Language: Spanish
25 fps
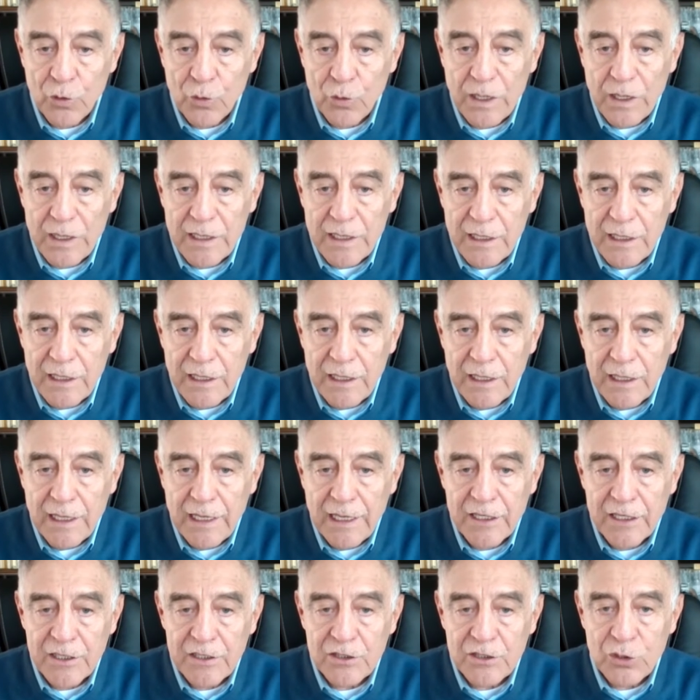lo cual
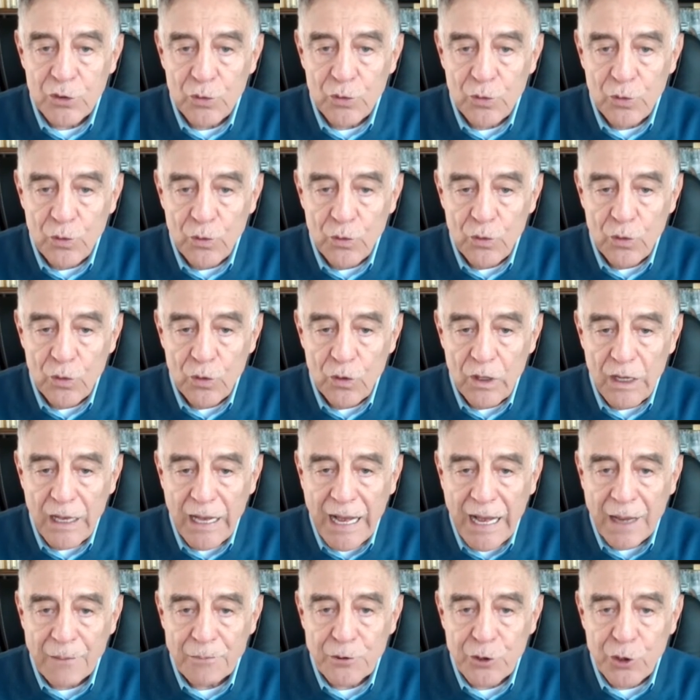es
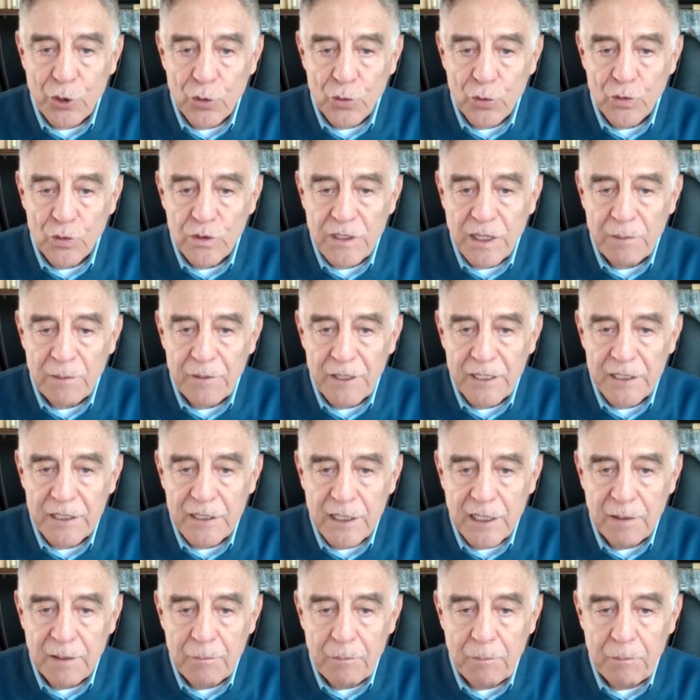
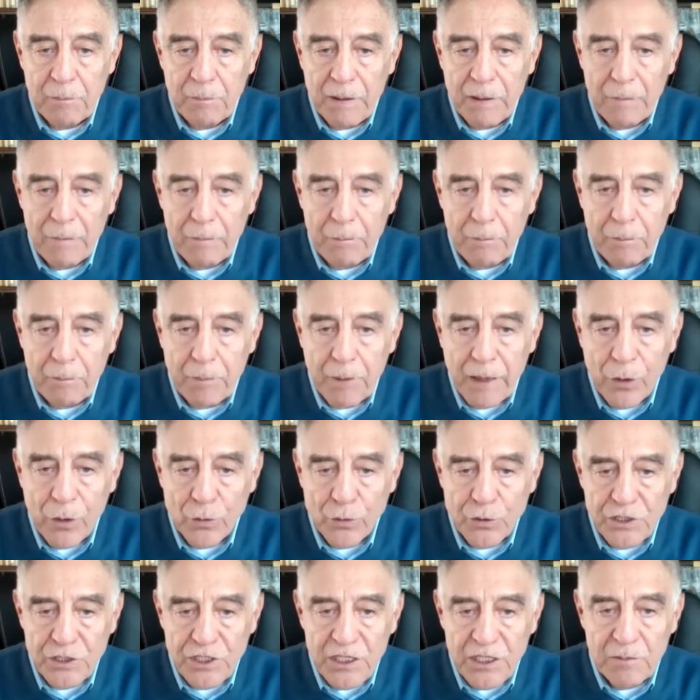absolutamente
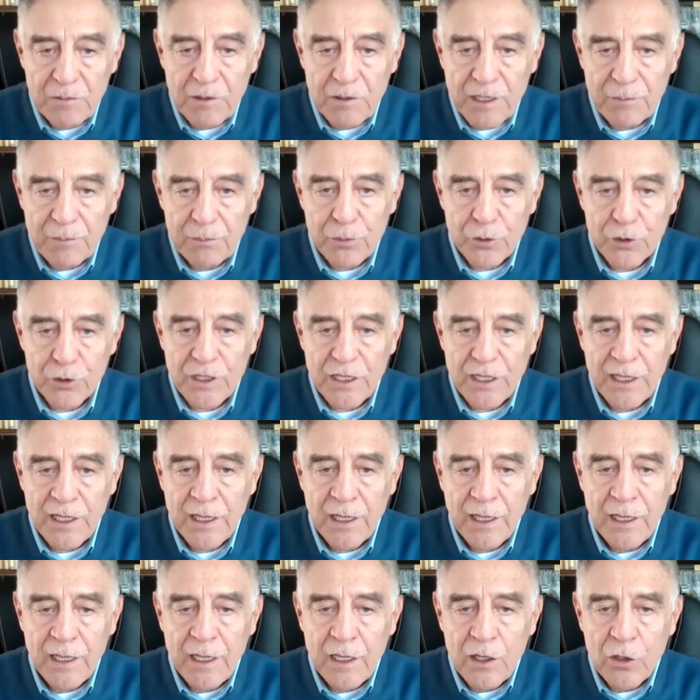plausible,
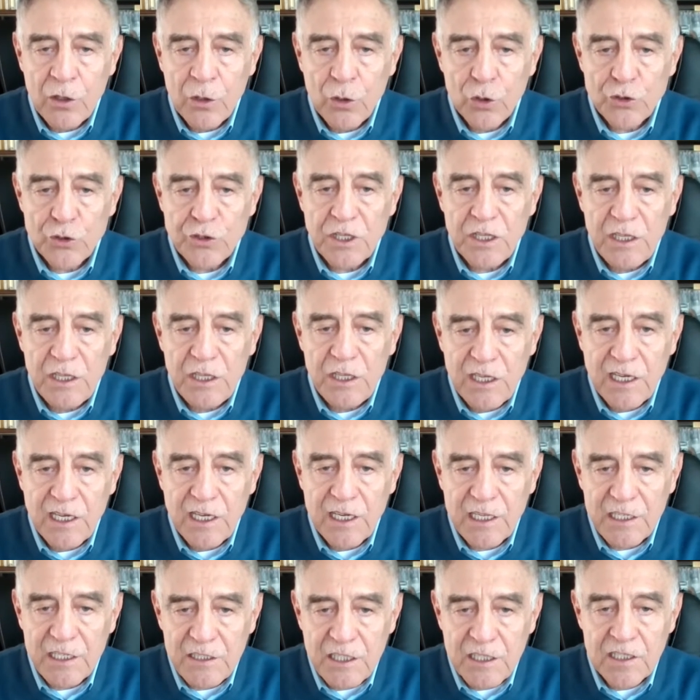porque los
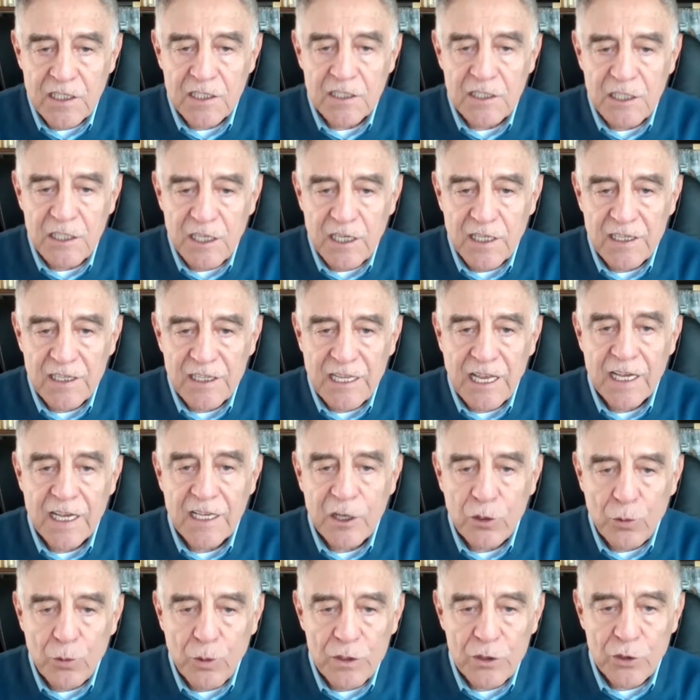indígenas quieren ser
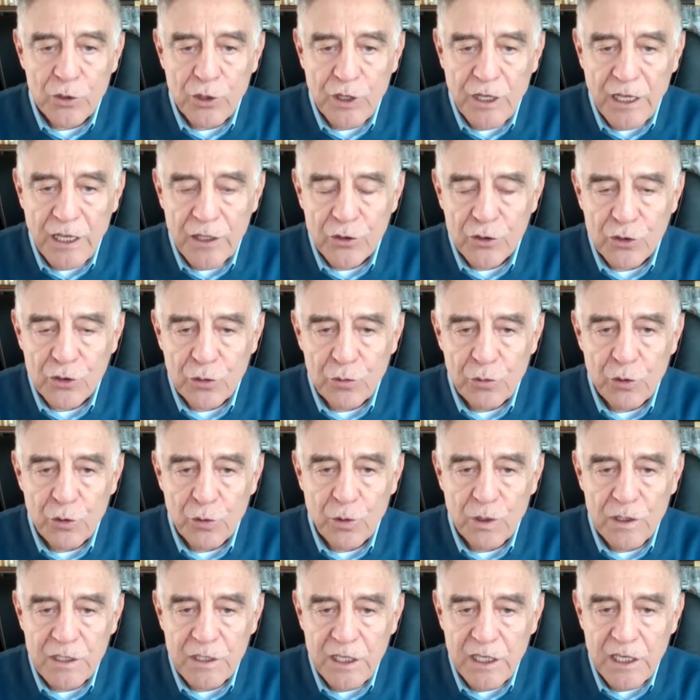tan ecuatorianos
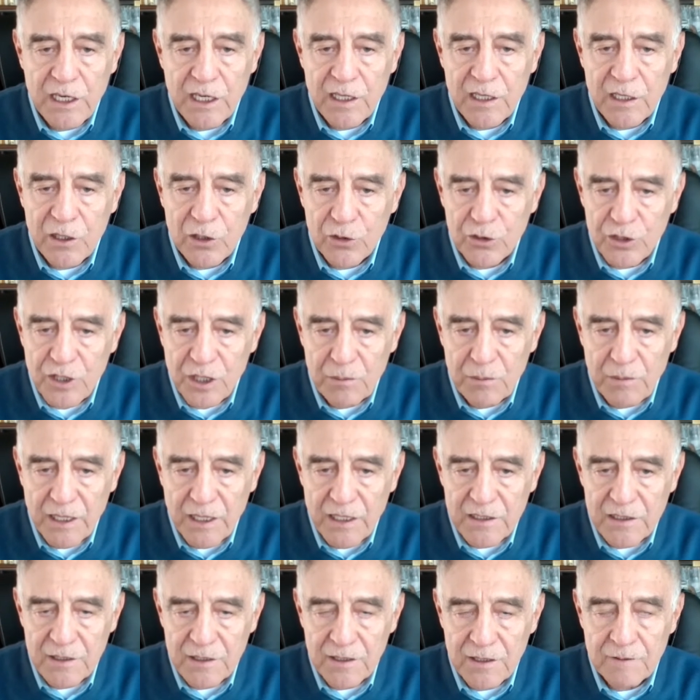como cualquiera de los
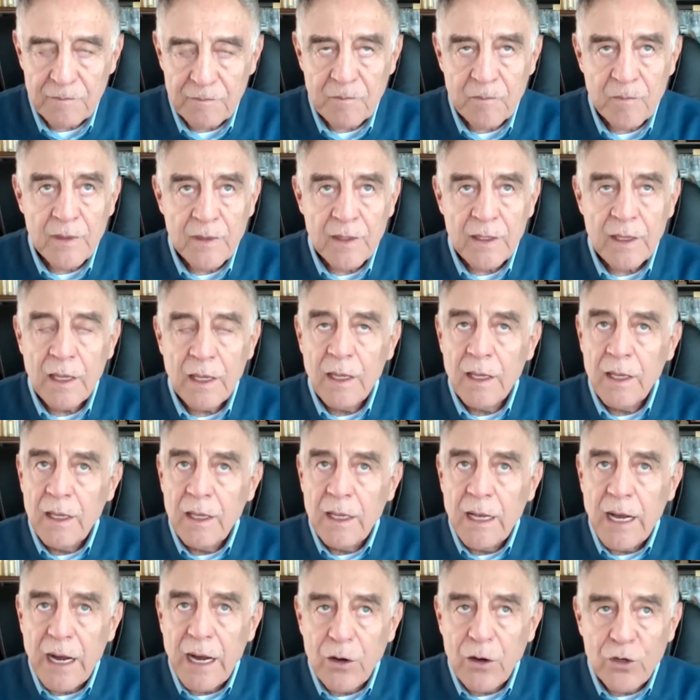demás.
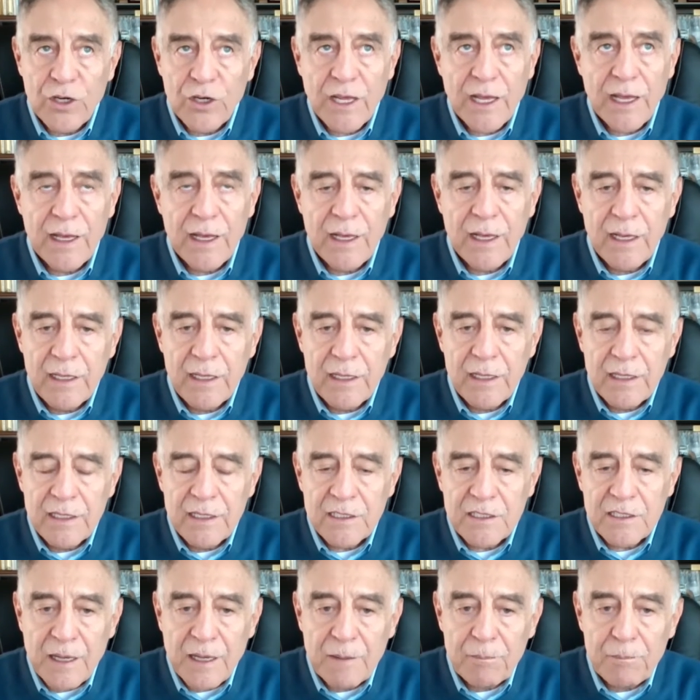Ahora
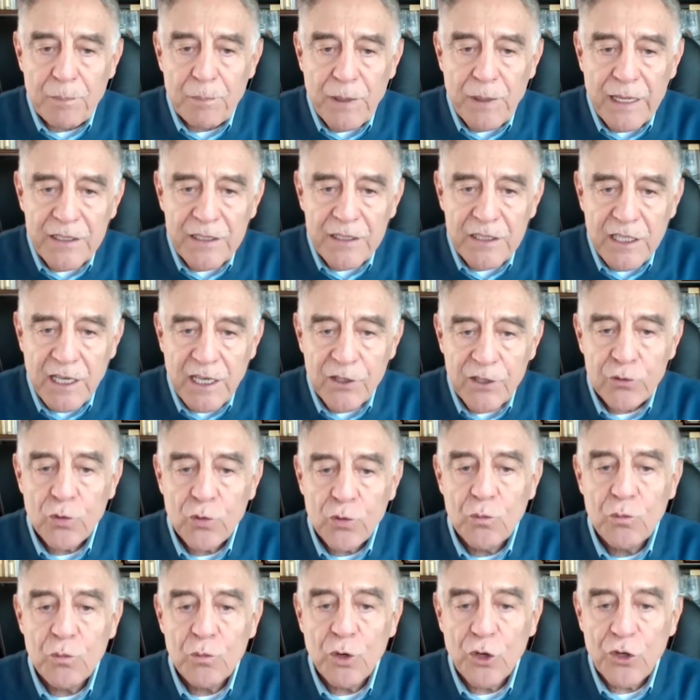están
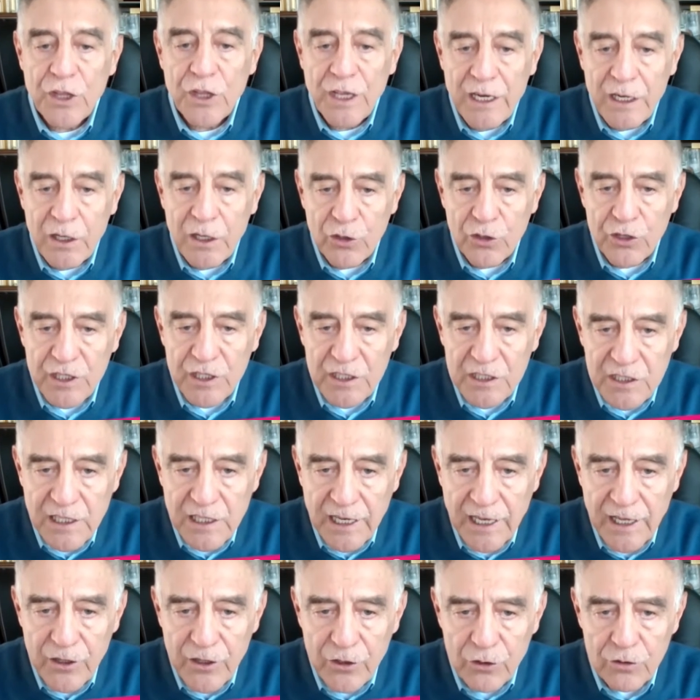planteando un modelo
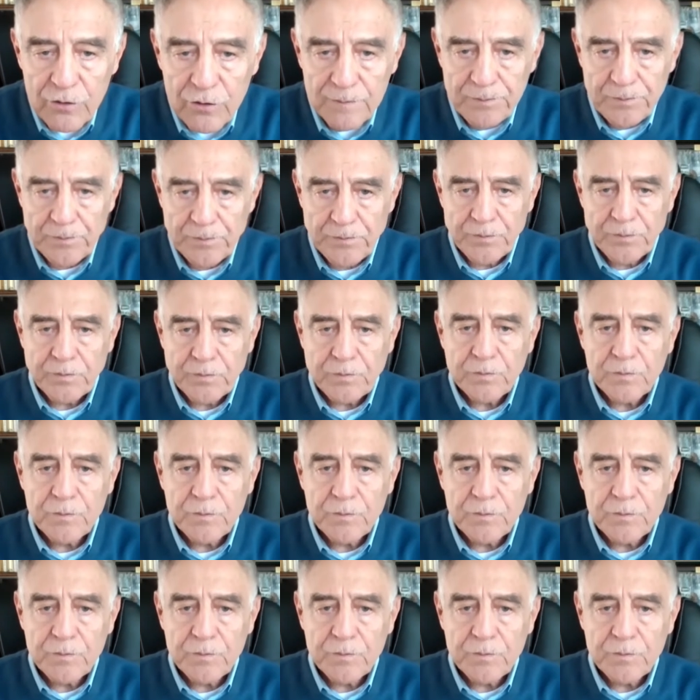de Estado